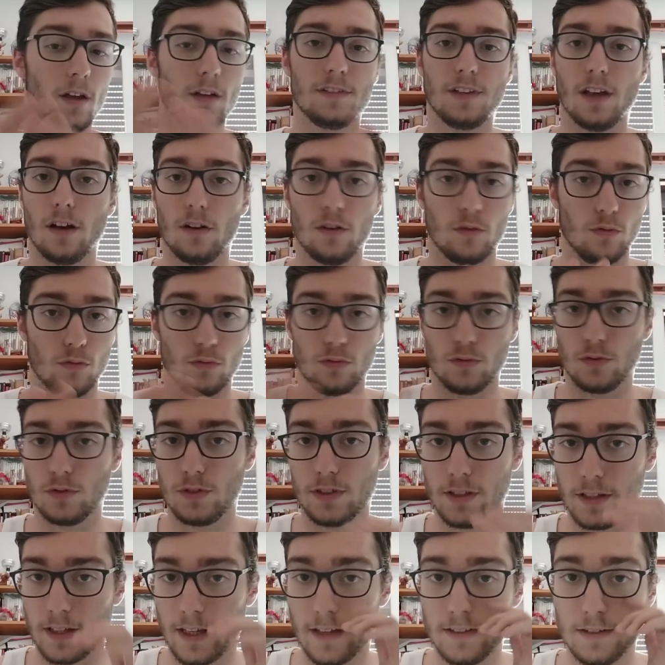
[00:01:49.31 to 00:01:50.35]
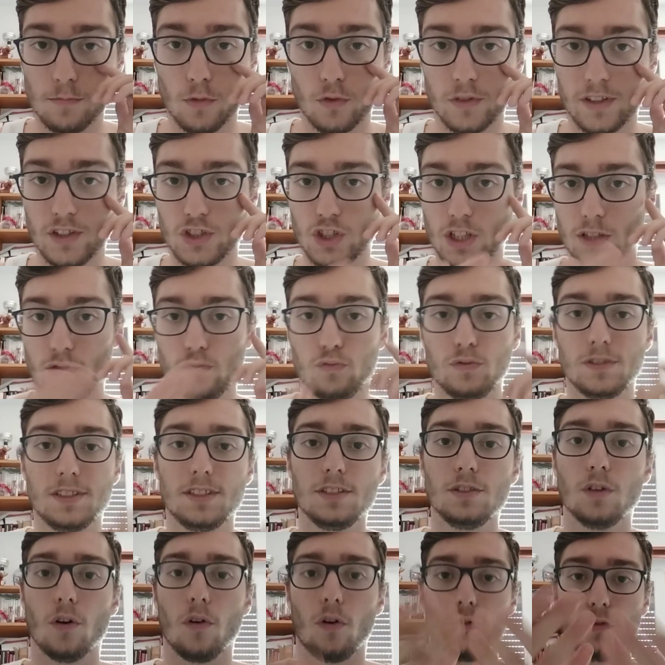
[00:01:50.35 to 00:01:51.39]
Ça, c'est quasiment déjà tout
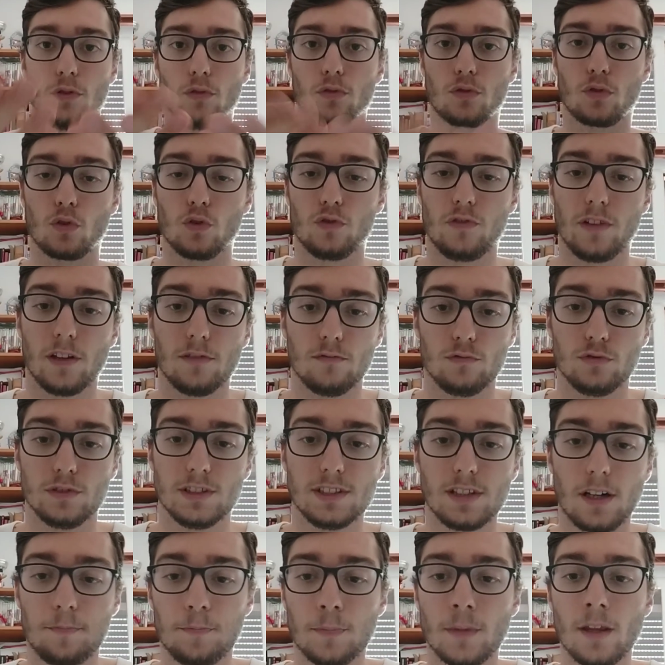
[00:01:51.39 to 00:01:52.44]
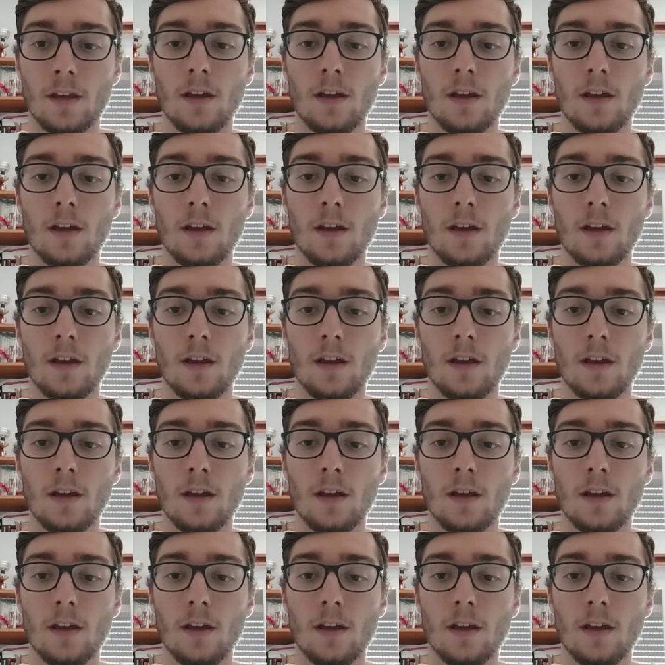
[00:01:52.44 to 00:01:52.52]
dit dans, ce que je viens de vous dire